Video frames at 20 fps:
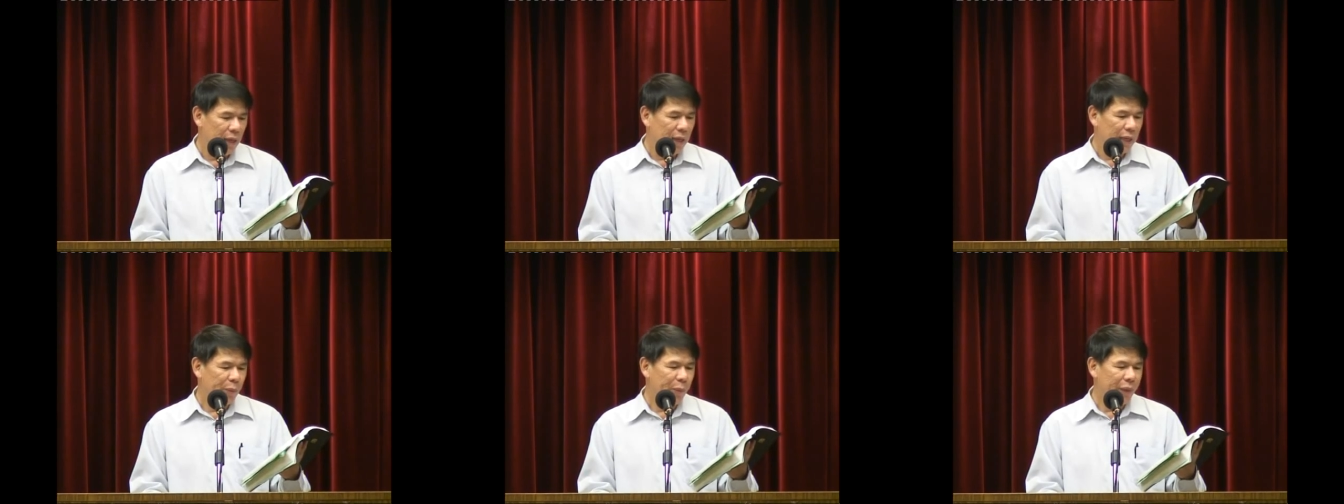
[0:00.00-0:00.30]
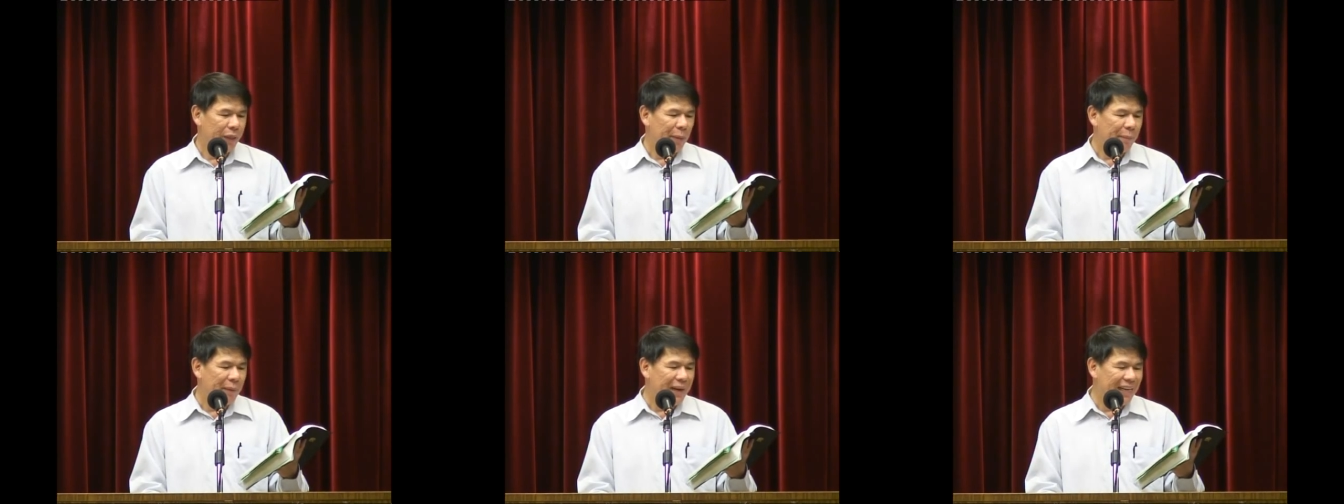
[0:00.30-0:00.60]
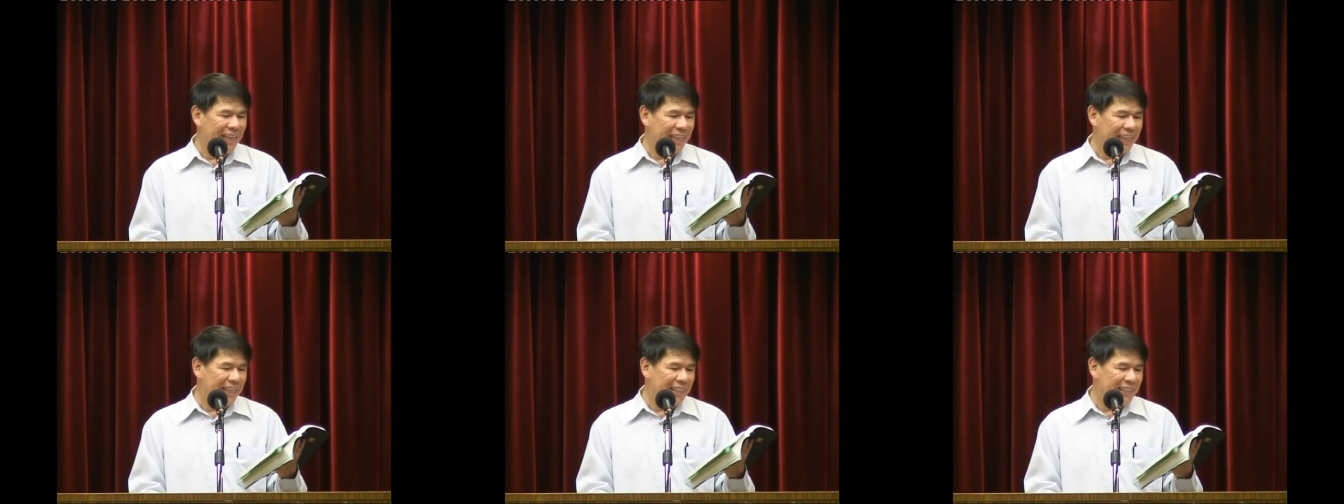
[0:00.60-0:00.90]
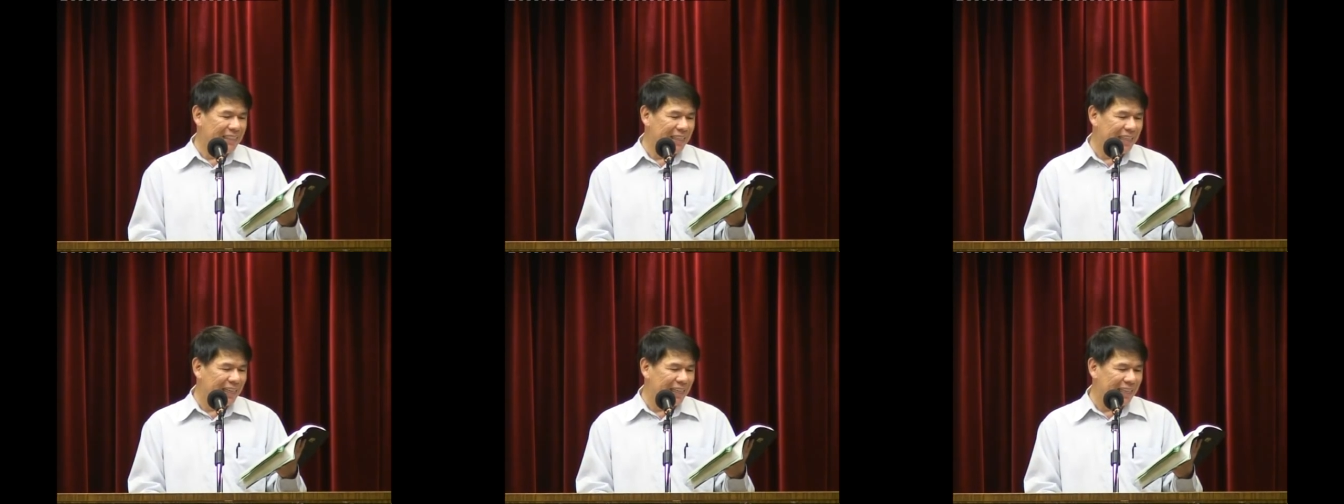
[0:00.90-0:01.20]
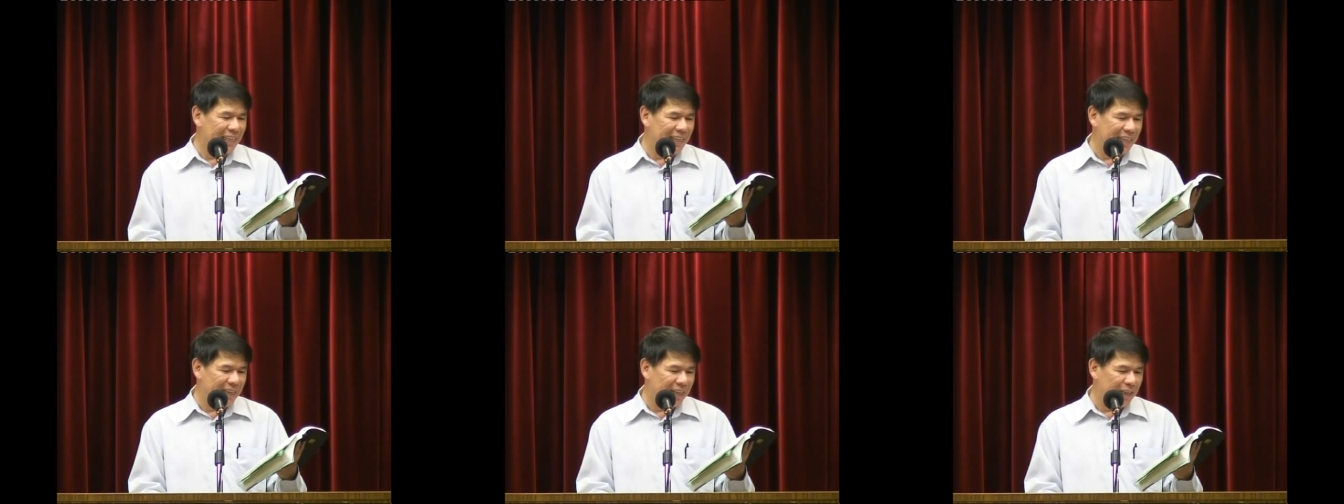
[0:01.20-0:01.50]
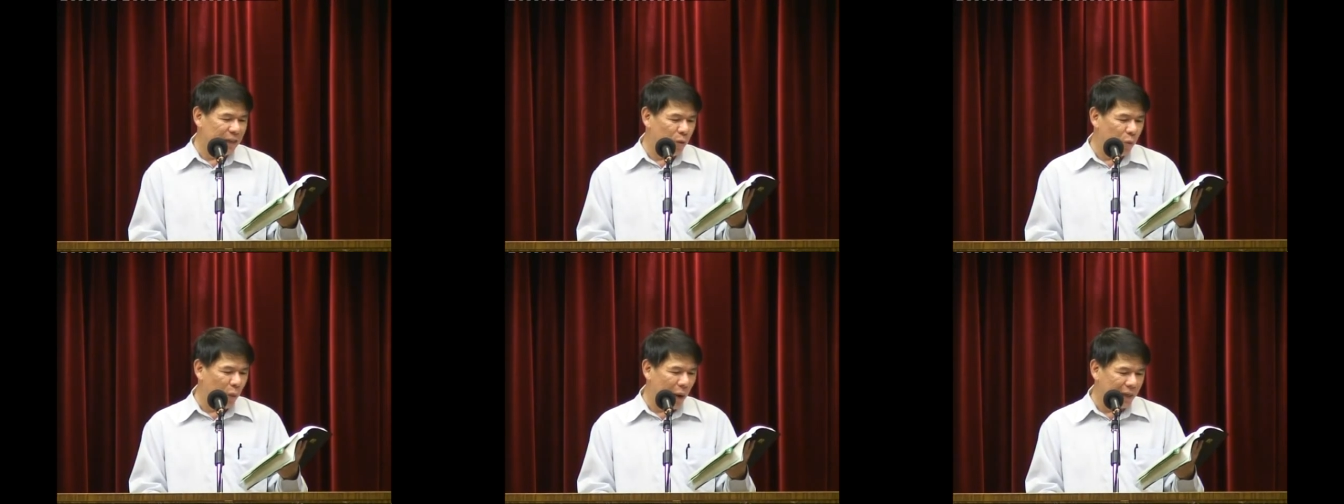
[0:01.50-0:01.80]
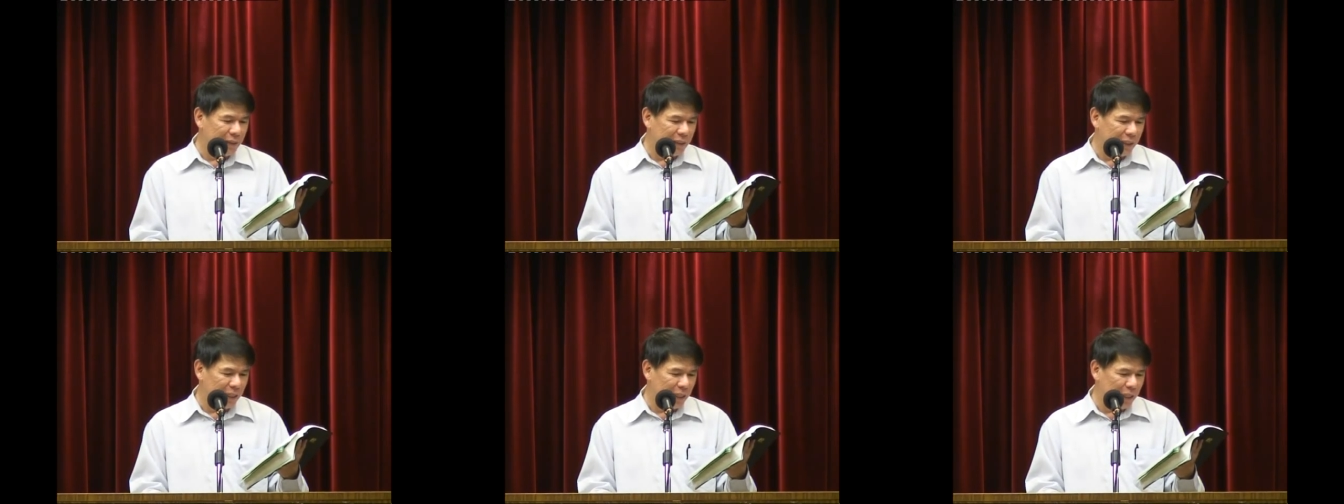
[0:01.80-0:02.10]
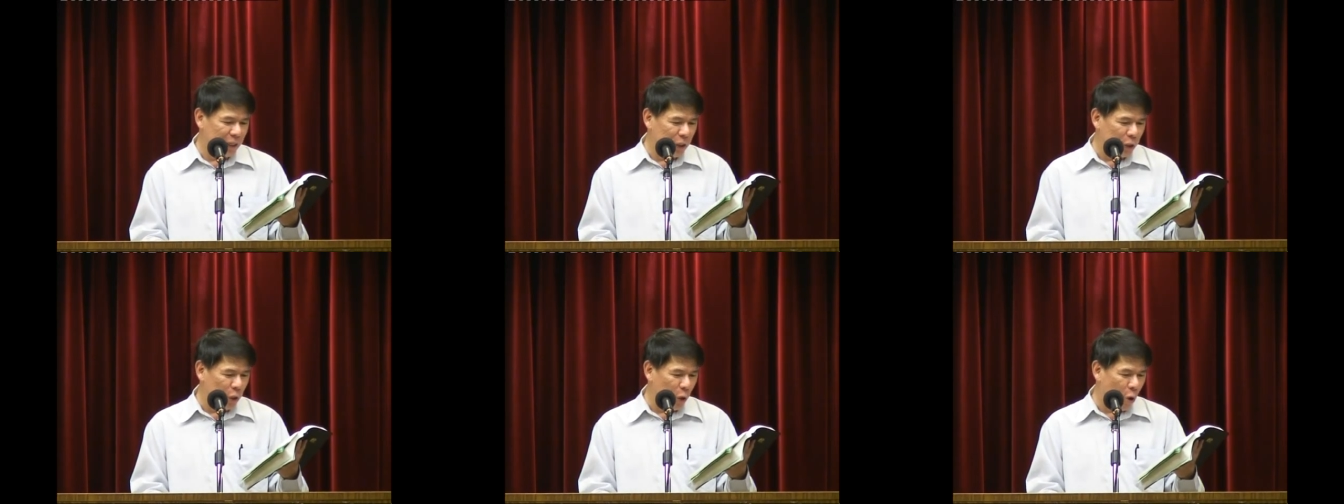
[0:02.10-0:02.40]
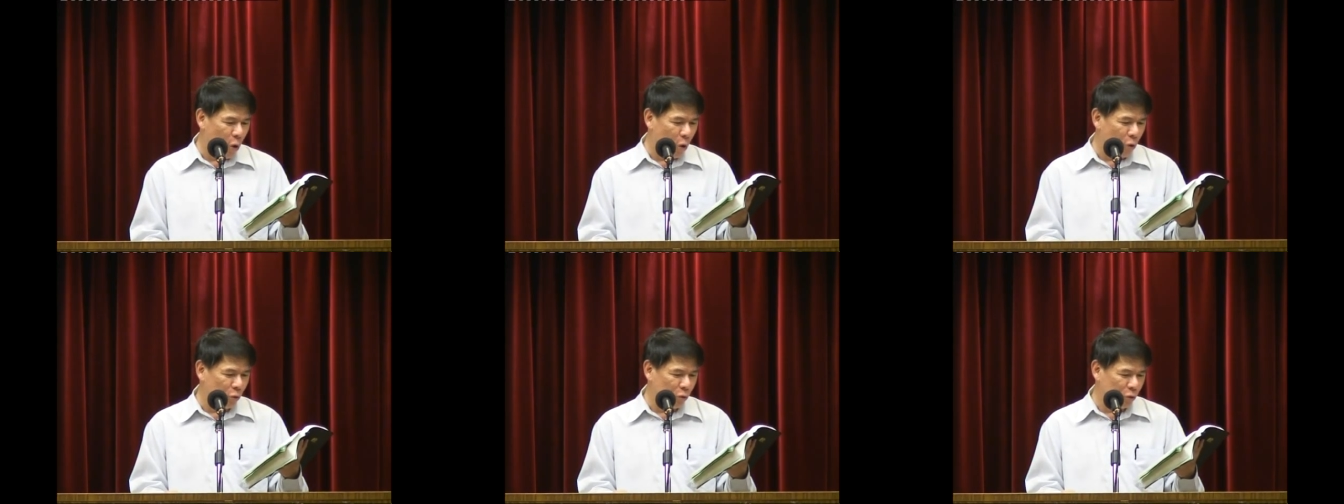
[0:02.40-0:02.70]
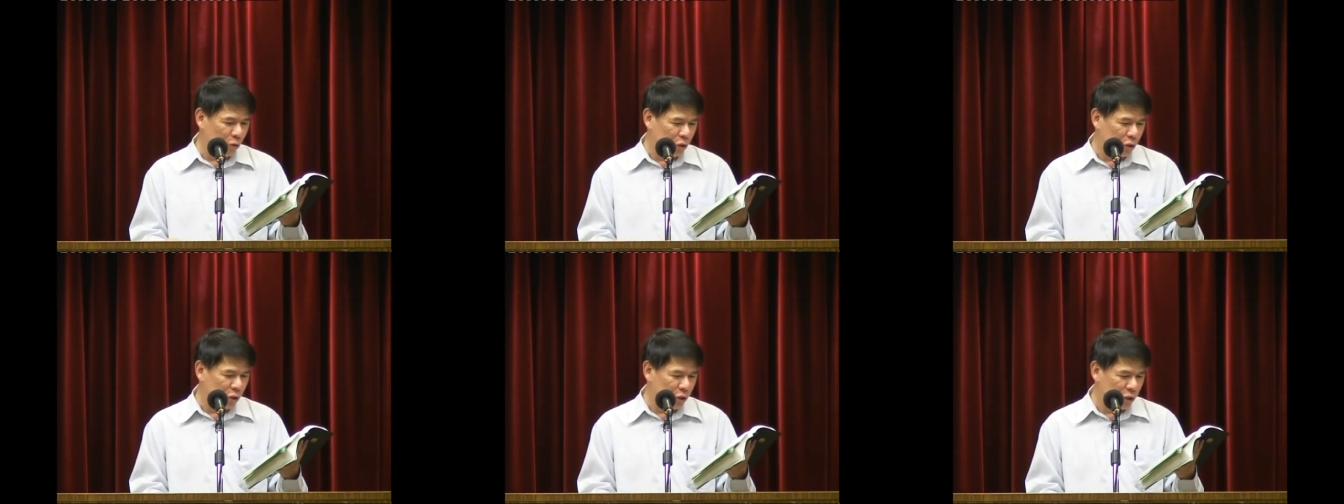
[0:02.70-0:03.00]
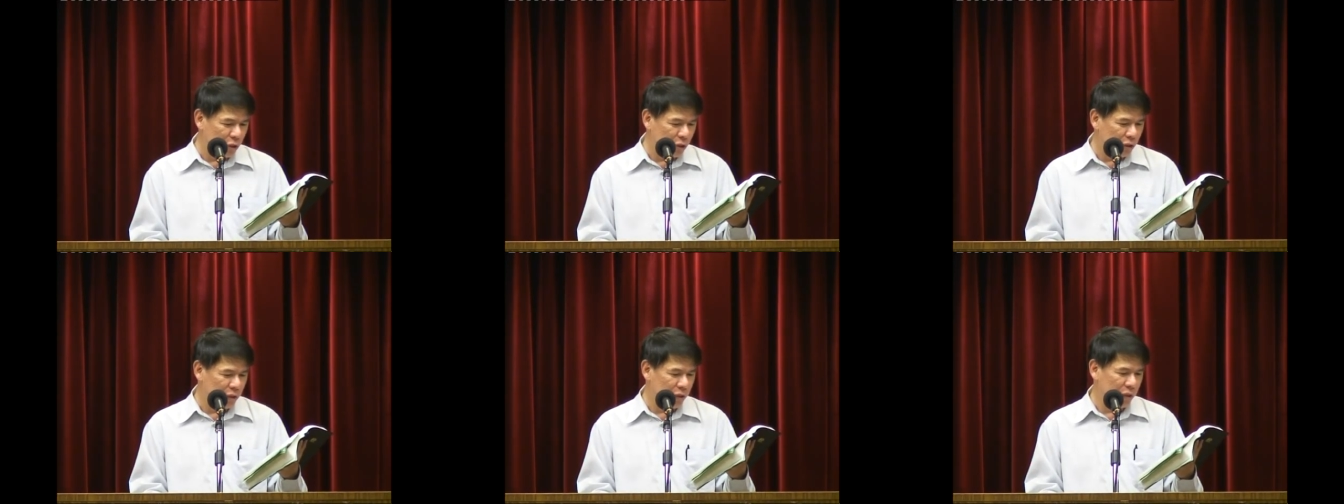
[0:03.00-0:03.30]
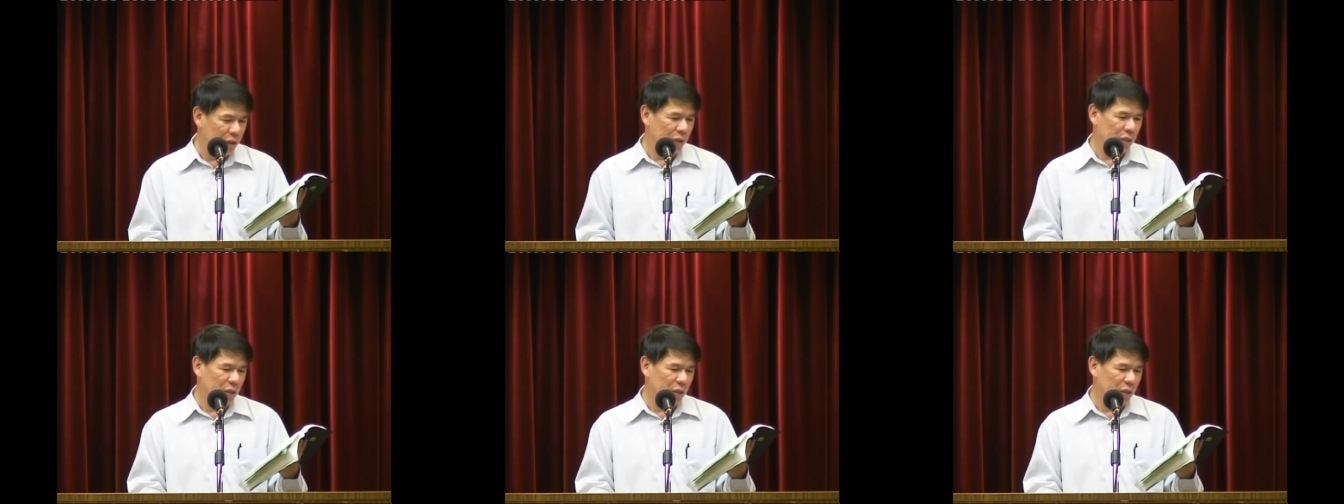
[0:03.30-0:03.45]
因为他们离弃了耶和华的勇士，